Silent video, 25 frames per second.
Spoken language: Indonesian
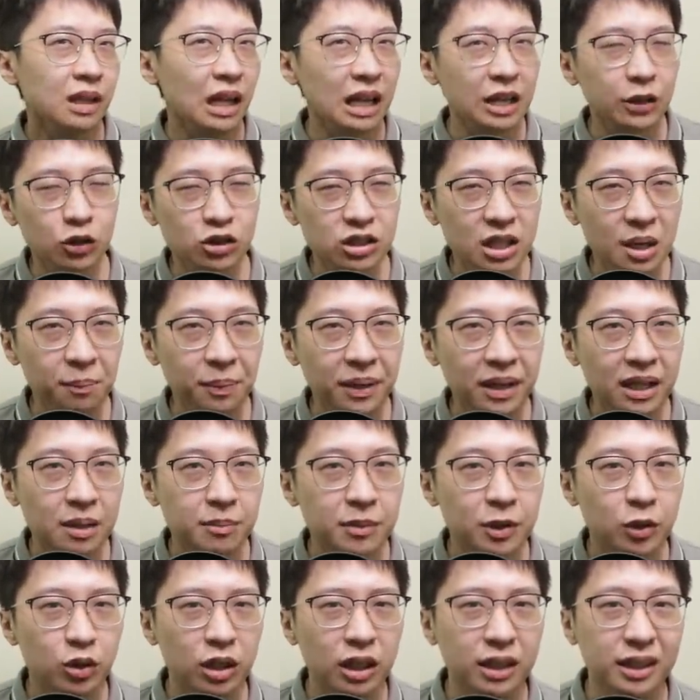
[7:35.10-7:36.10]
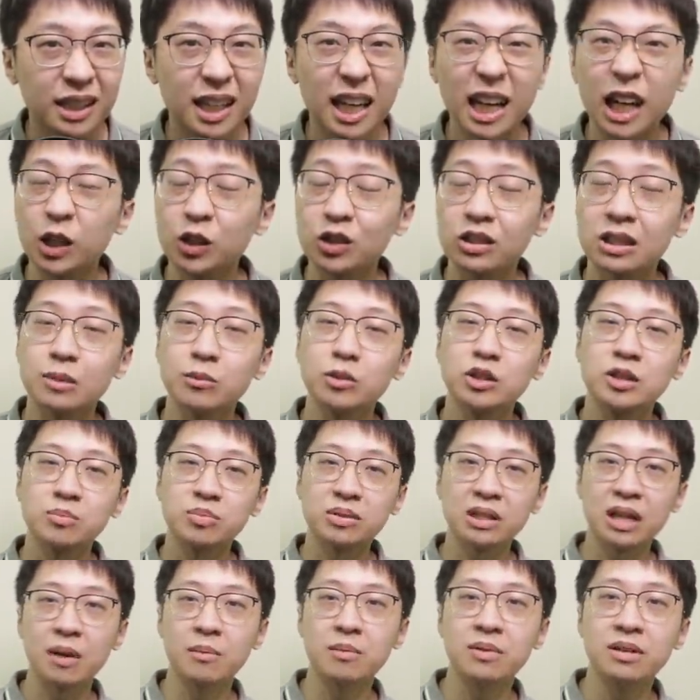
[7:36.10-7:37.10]
itu sampai lebih kurang 300 ribu
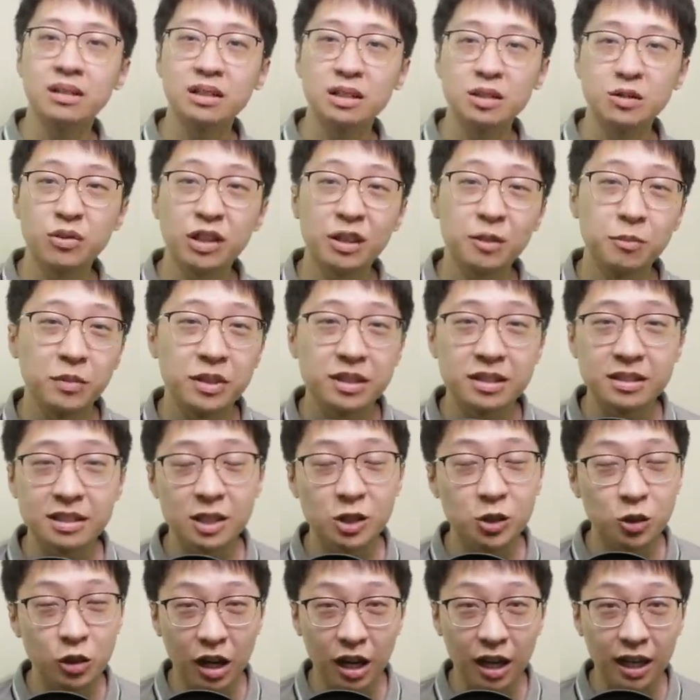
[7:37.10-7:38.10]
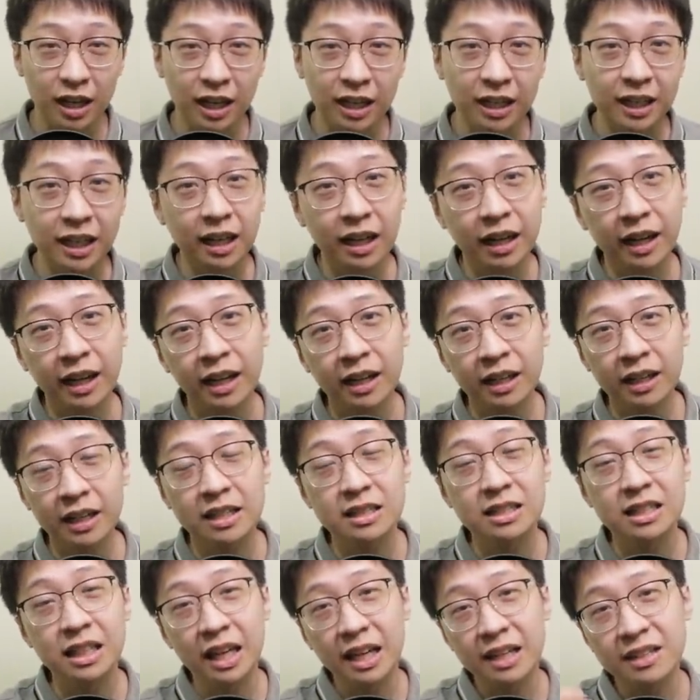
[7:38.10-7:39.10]
subscribers, fanbase-nya juga keren-keren,
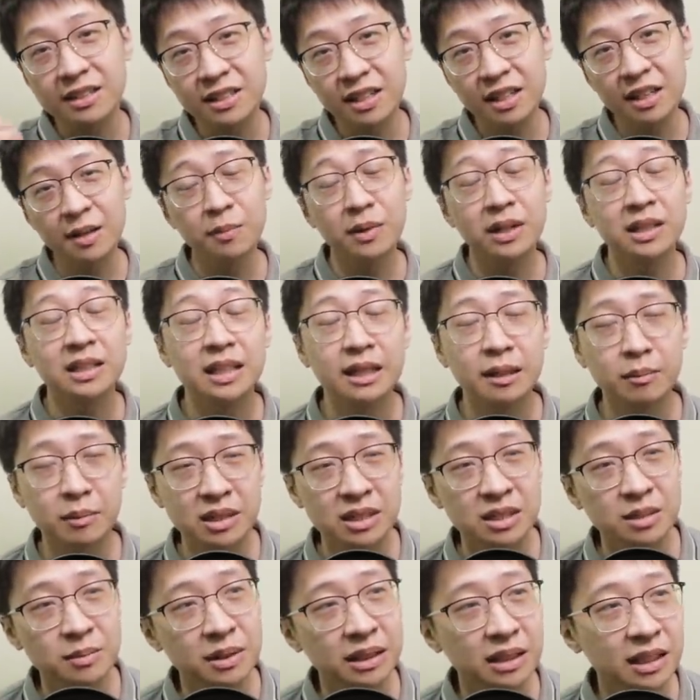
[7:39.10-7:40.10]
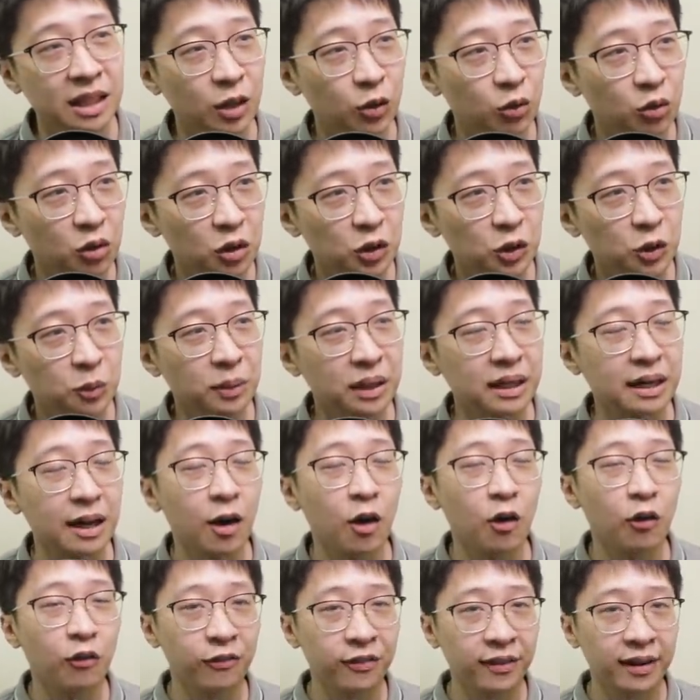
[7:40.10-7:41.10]
kece-kece, banyak yang masih minta gue untuk main
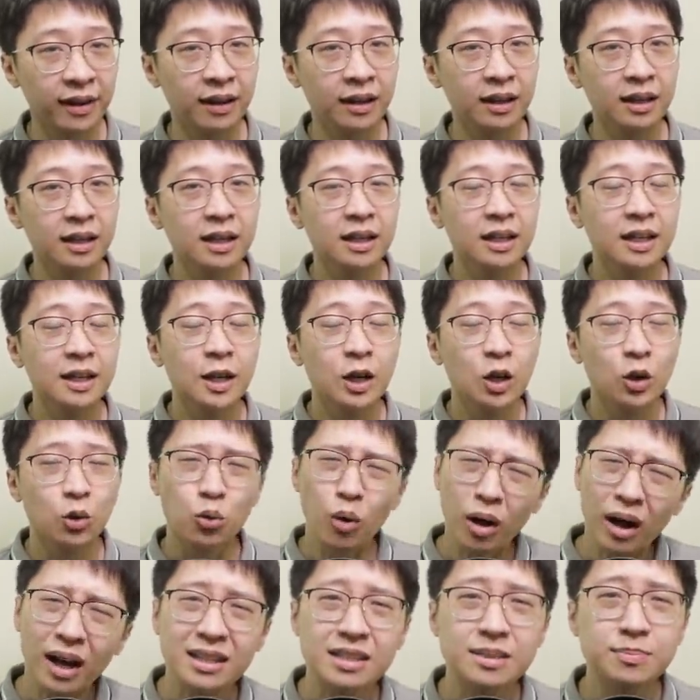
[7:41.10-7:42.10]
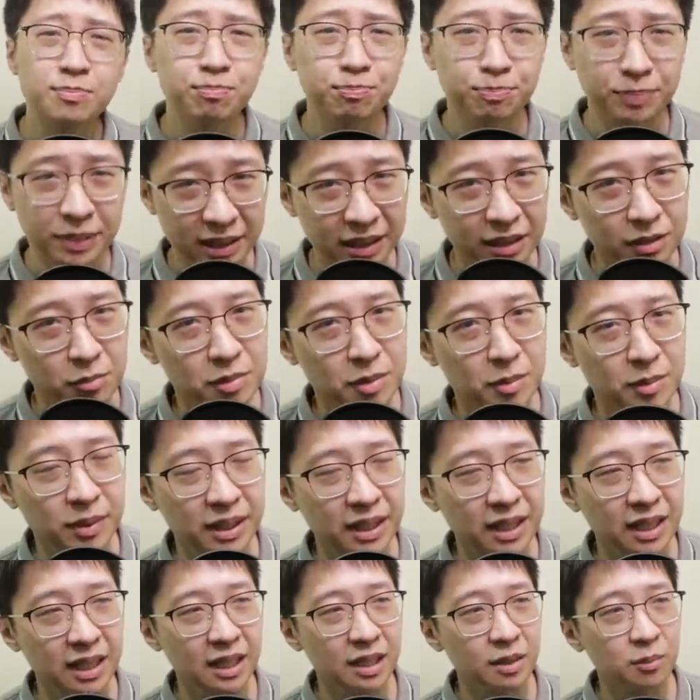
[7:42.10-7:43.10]
AOV gue nggak sempet temen-temen
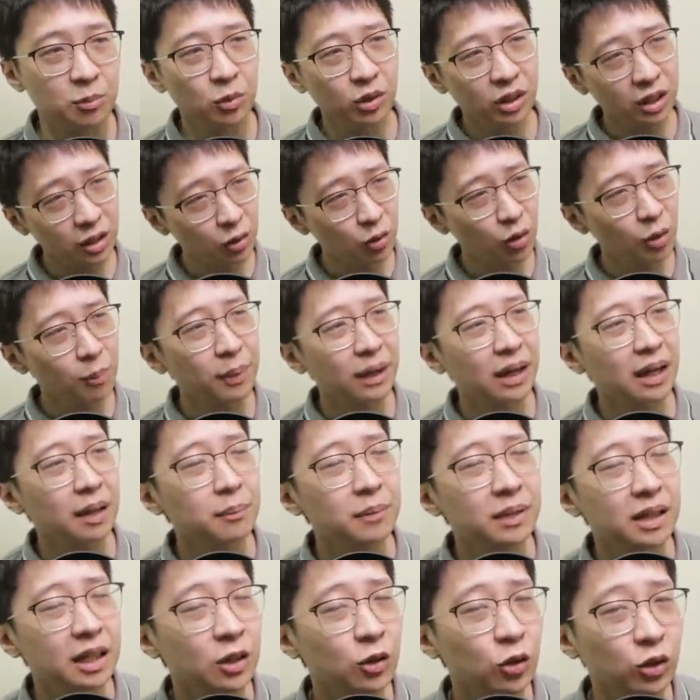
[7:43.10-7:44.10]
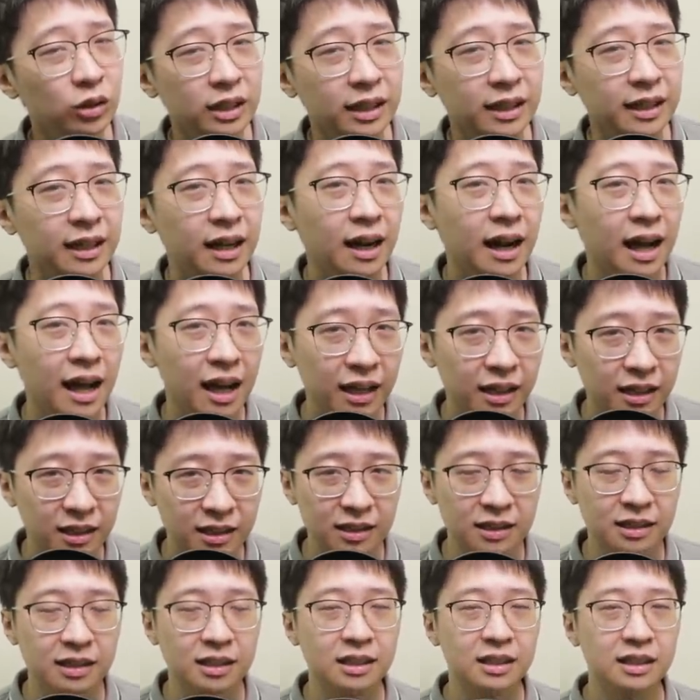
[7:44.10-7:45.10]
ya mungkin gue pengen bikin konten yang
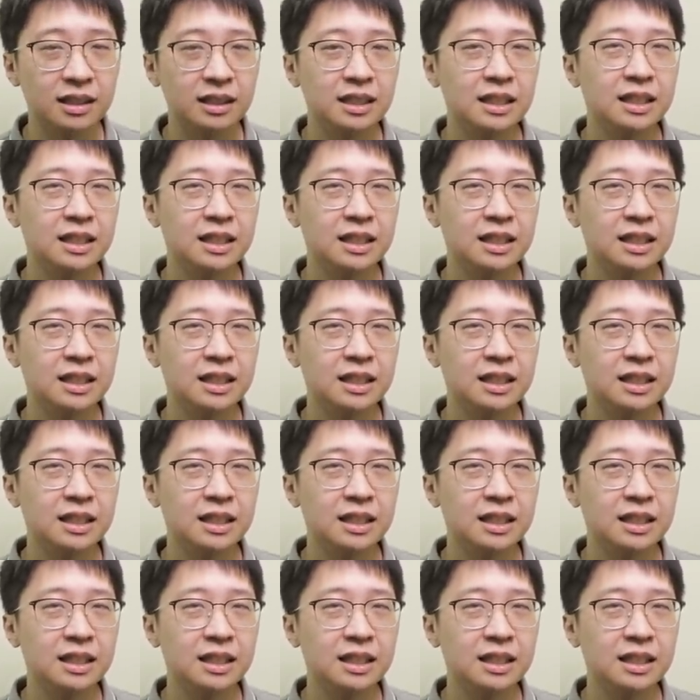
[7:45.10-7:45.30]
lain ya